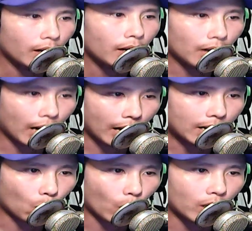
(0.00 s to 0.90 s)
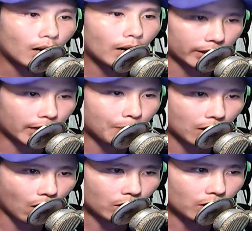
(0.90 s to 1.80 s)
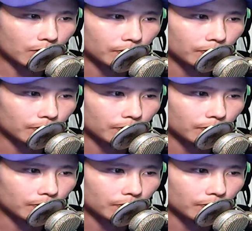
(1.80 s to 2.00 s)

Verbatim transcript: nã đạo quân lạnh như băng nói